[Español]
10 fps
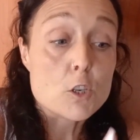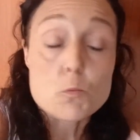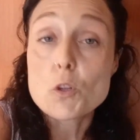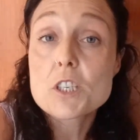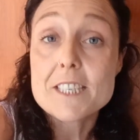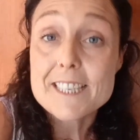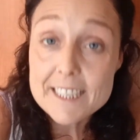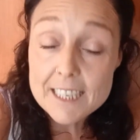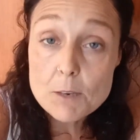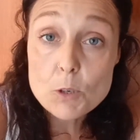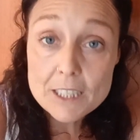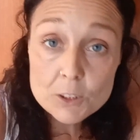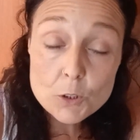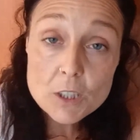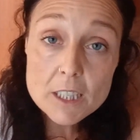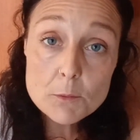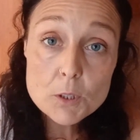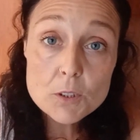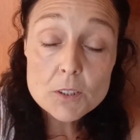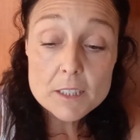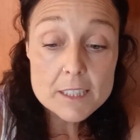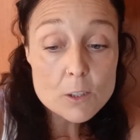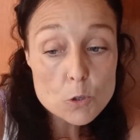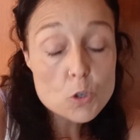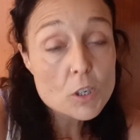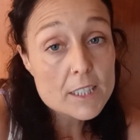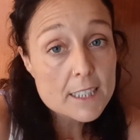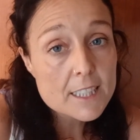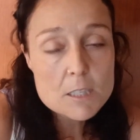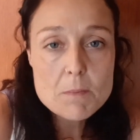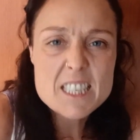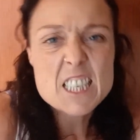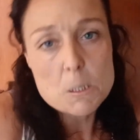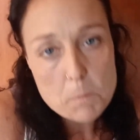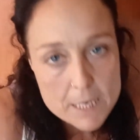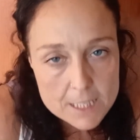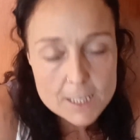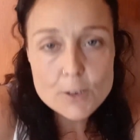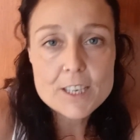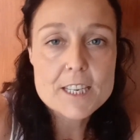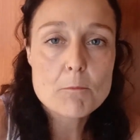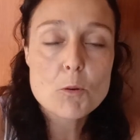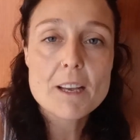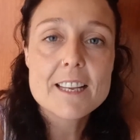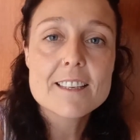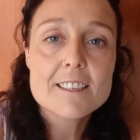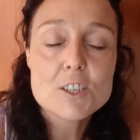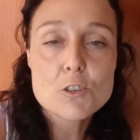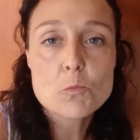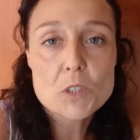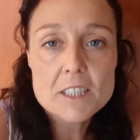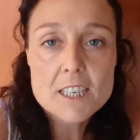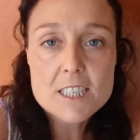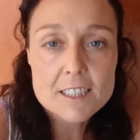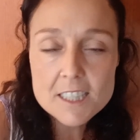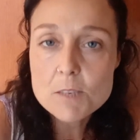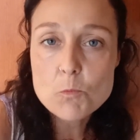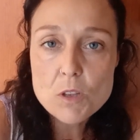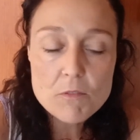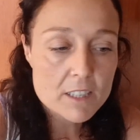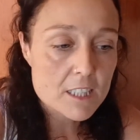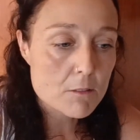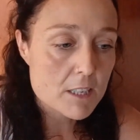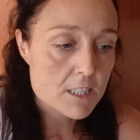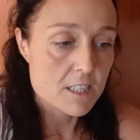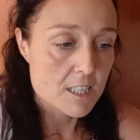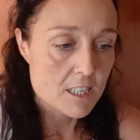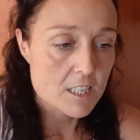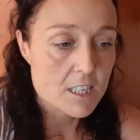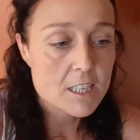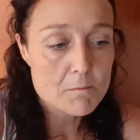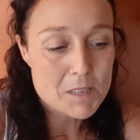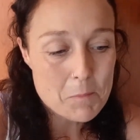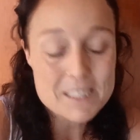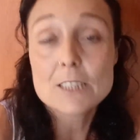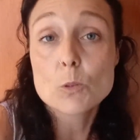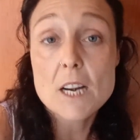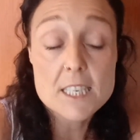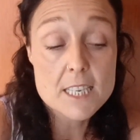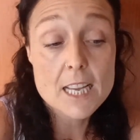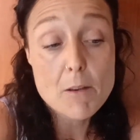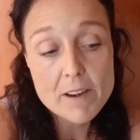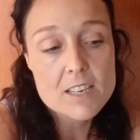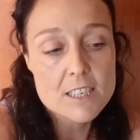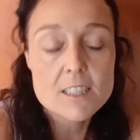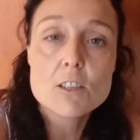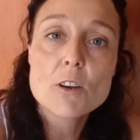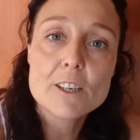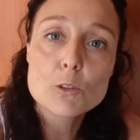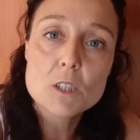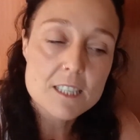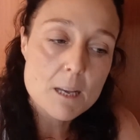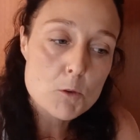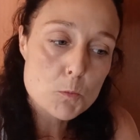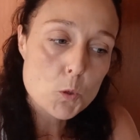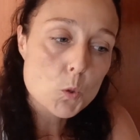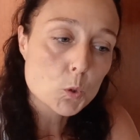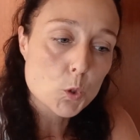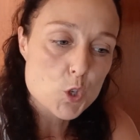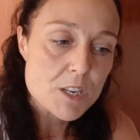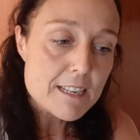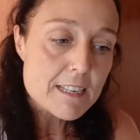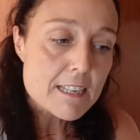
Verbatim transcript: que os podéis ir elaborando con el libro, incluso recetas más express que yo las llamo, ¿vale? Que son muy interesantes y muy efectivas. Y, más naturales si cabe en el sentido de que no utilizamos productos